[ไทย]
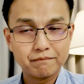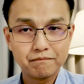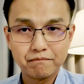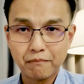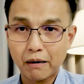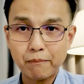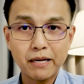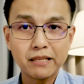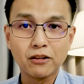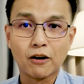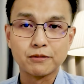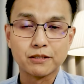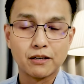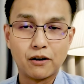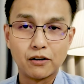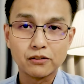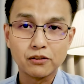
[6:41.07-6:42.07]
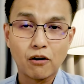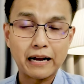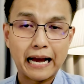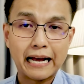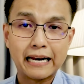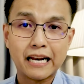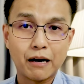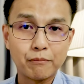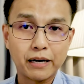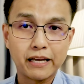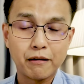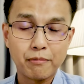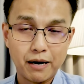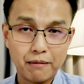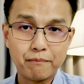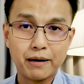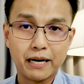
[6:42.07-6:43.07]
มันไม่ตอบสนองต่อการทำกาย
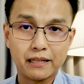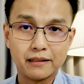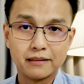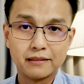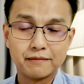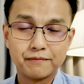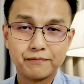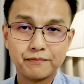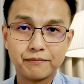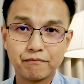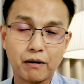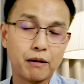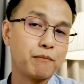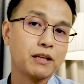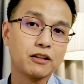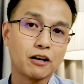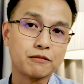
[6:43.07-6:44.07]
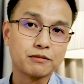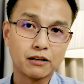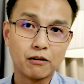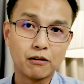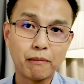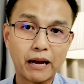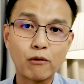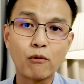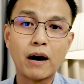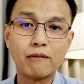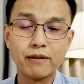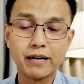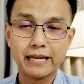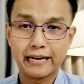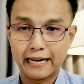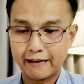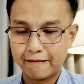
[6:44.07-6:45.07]
ภาพบำบัดมันไม่ตอบสนองหมายความว่า
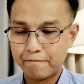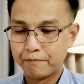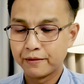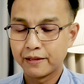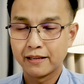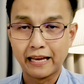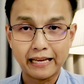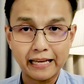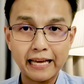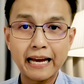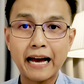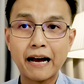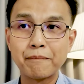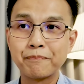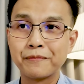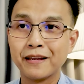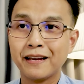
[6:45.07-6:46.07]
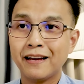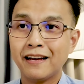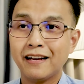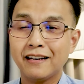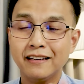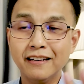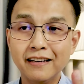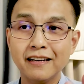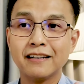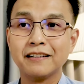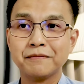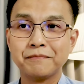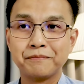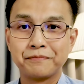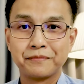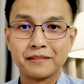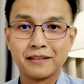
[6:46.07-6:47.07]
ยังไง อย่างนี้ครับ
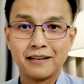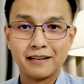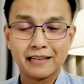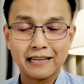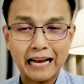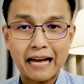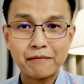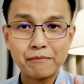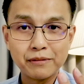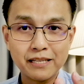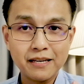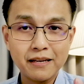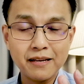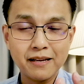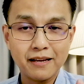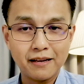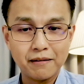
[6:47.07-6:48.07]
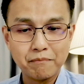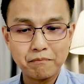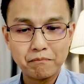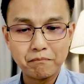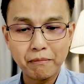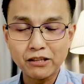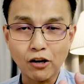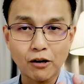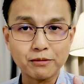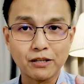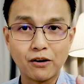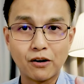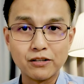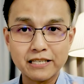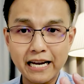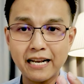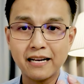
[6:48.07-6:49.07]
1. การที่ไม่ตอบสนอ
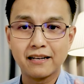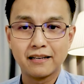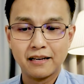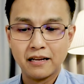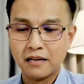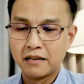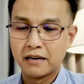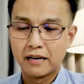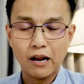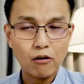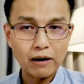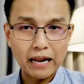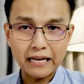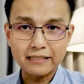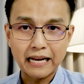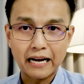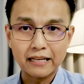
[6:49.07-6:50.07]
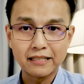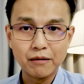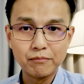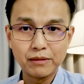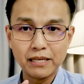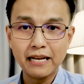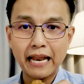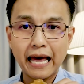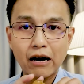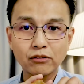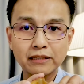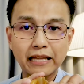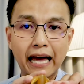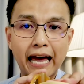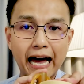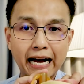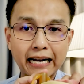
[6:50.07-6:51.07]
งเช่นเรารักษาเต็มที่แล้ว
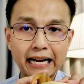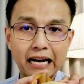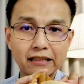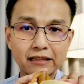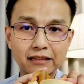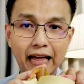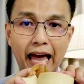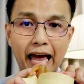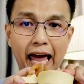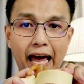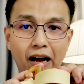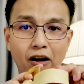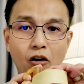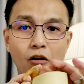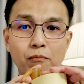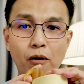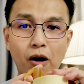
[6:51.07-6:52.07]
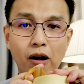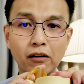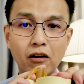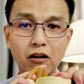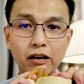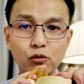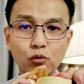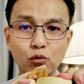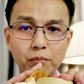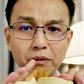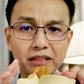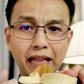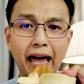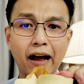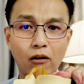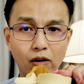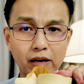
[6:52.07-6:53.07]
แต่อาการแตกของหมอรองกระดูกมันแต
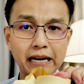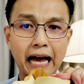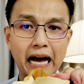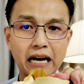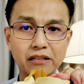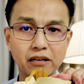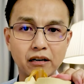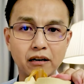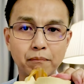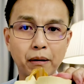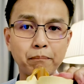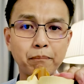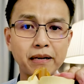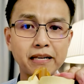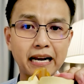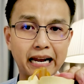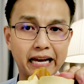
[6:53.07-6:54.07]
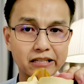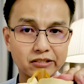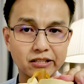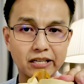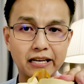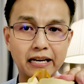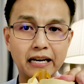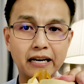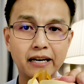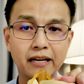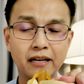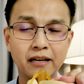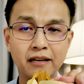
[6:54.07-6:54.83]
กค่อนข้างเยอะ มันเป็นเกรด 4 เลย